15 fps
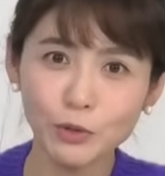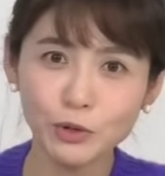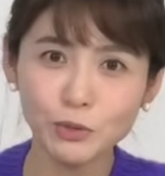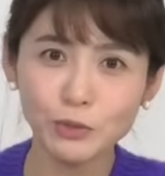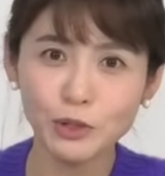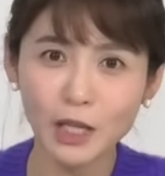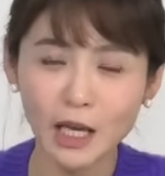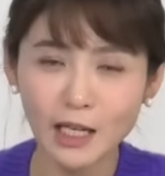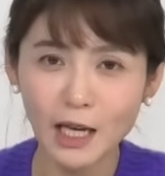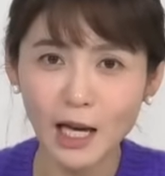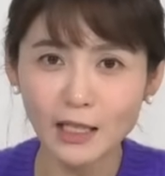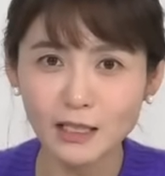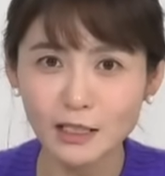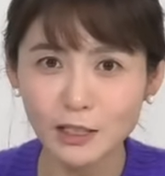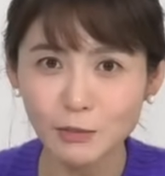모습으로
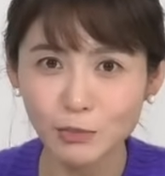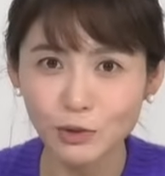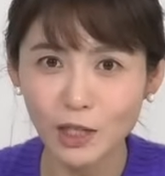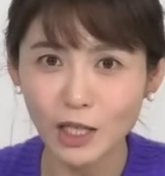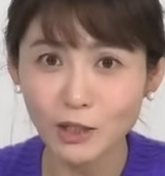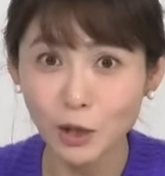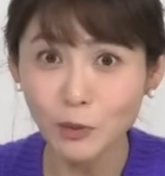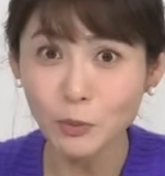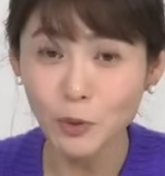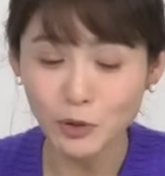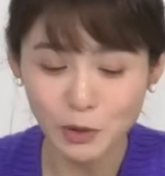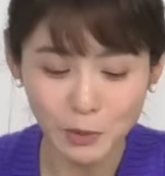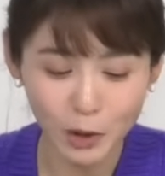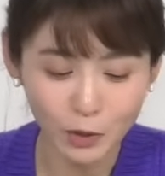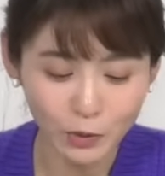얘기하는지 무대에 선
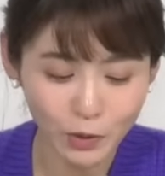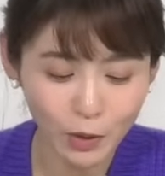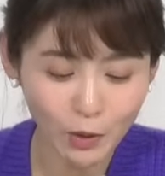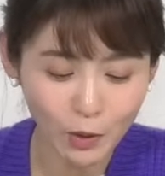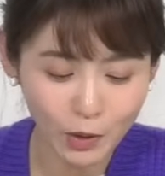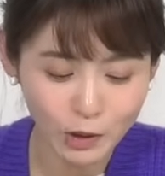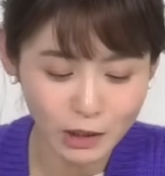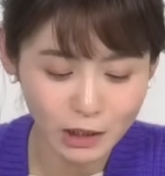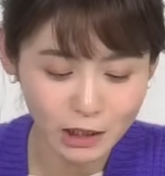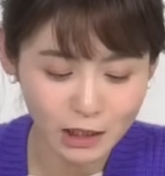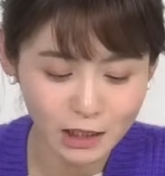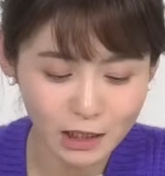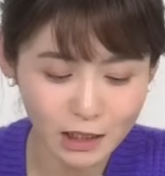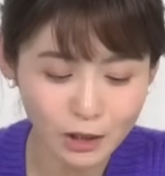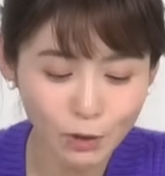모습이 어떤 건지
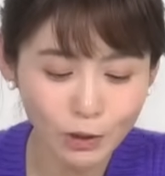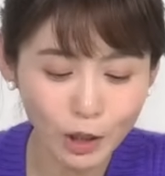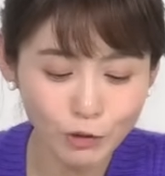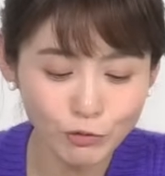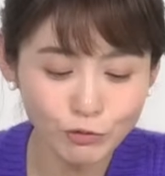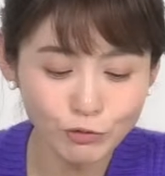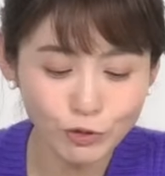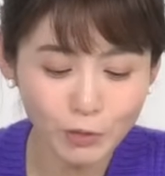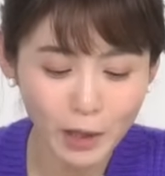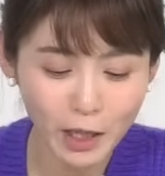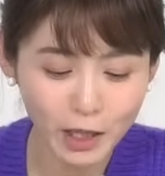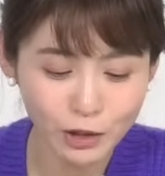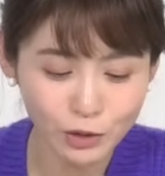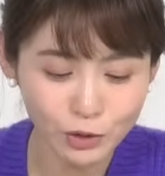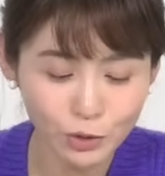이제 그런 게
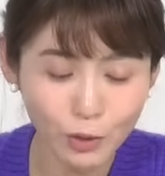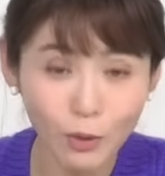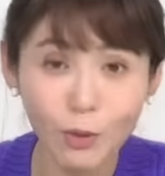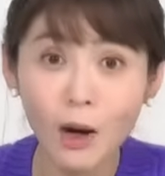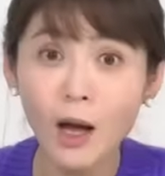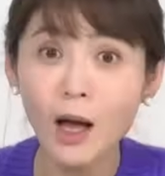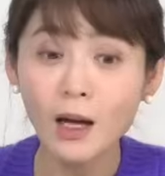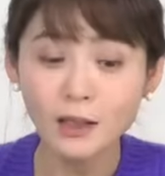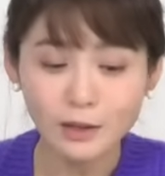궁금해가지고